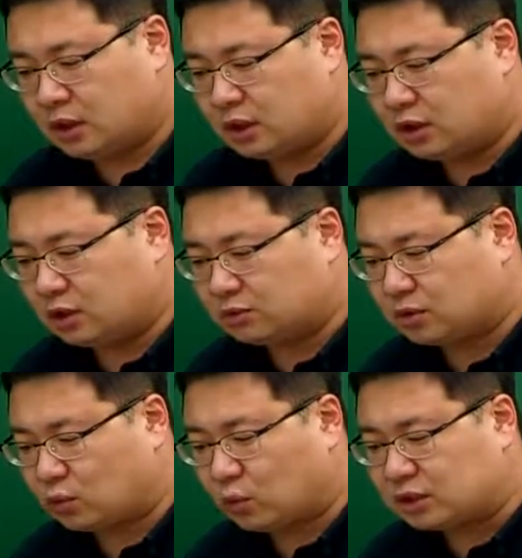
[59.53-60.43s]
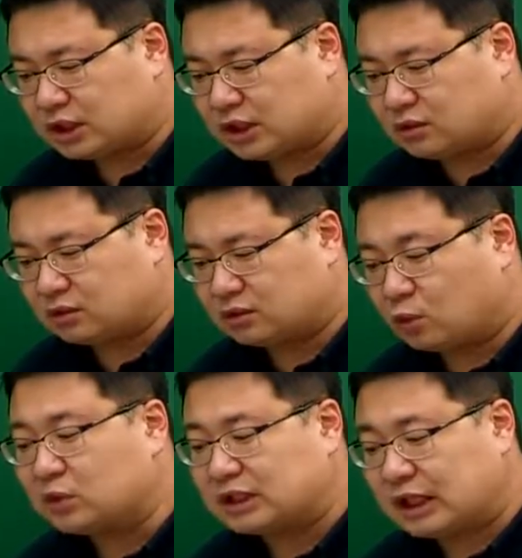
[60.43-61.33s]
기여분을
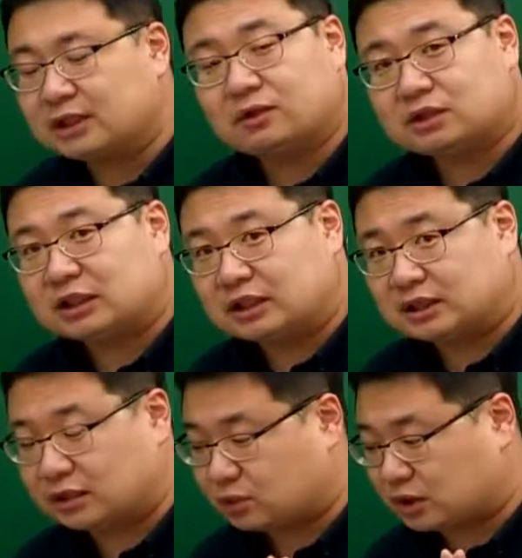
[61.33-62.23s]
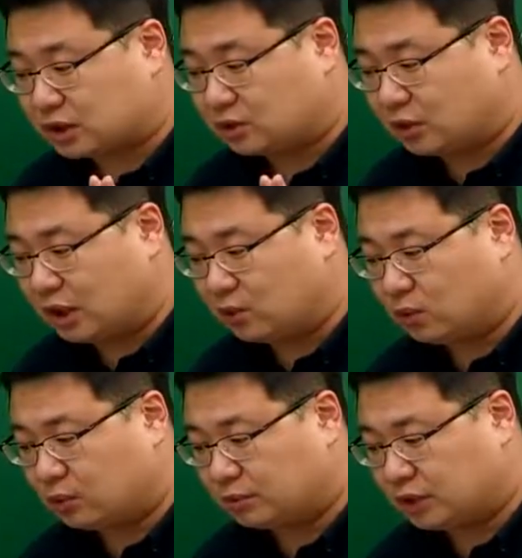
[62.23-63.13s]
공제한 것을 일단 상속재산으로
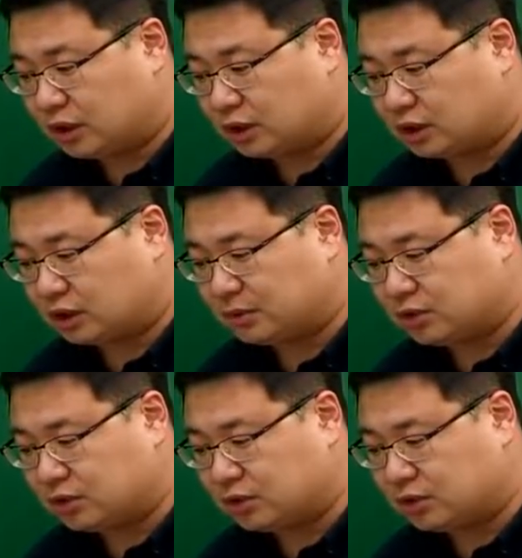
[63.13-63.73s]
하고, 그 다음에